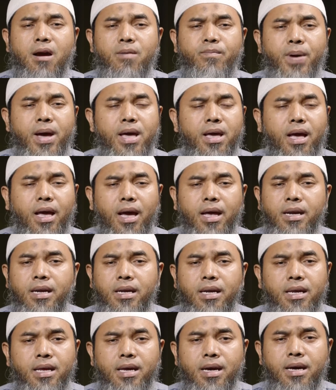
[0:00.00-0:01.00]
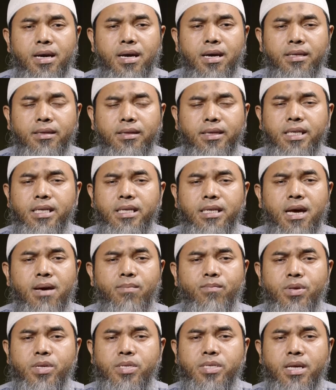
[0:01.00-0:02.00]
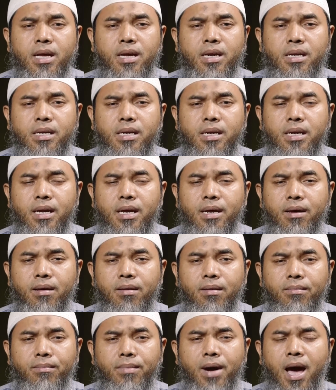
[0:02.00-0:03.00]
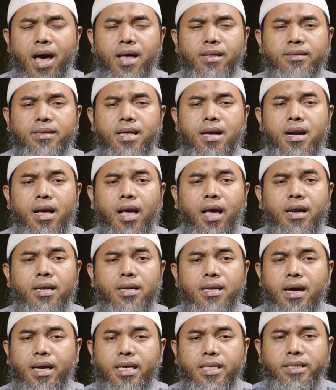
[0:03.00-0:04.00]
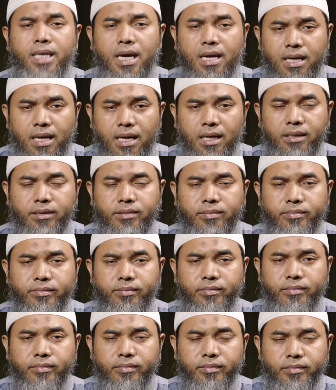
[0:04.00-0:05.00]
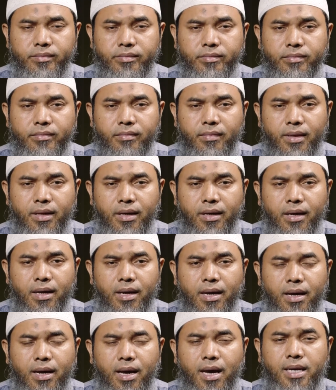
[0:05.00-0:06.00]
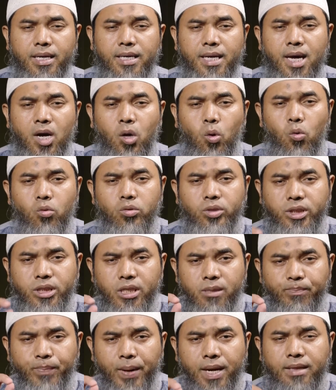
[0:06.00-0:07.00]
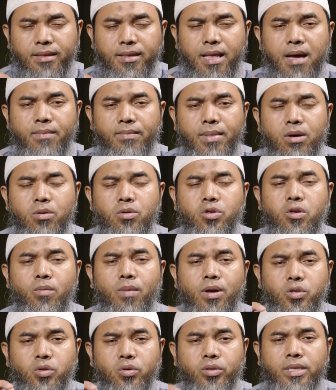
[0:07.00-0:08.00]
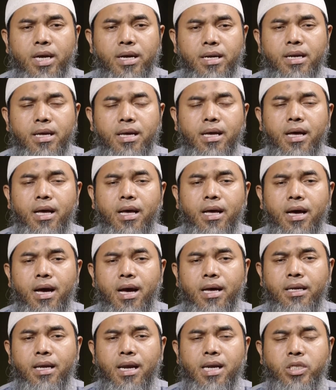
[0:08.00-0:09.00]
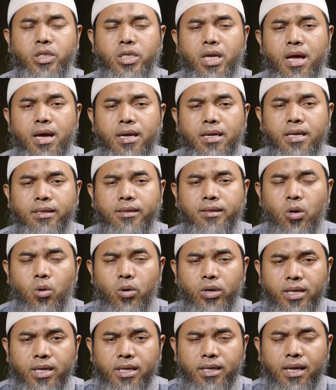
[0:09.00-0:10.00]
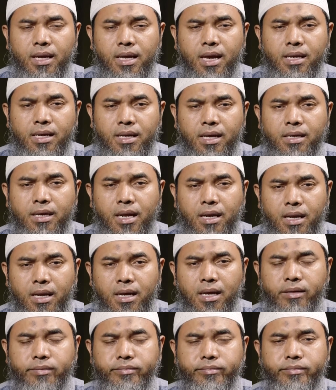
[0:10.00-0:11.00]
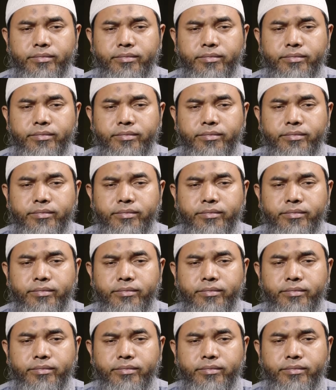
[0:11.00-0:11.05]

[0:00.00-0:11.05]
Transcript: kebaikan dia tidak bisa mengantarkan dia ke jannah. Karena kunci pertama untuk masuk jannah adalah syahadat tauhid la ilaha illallah.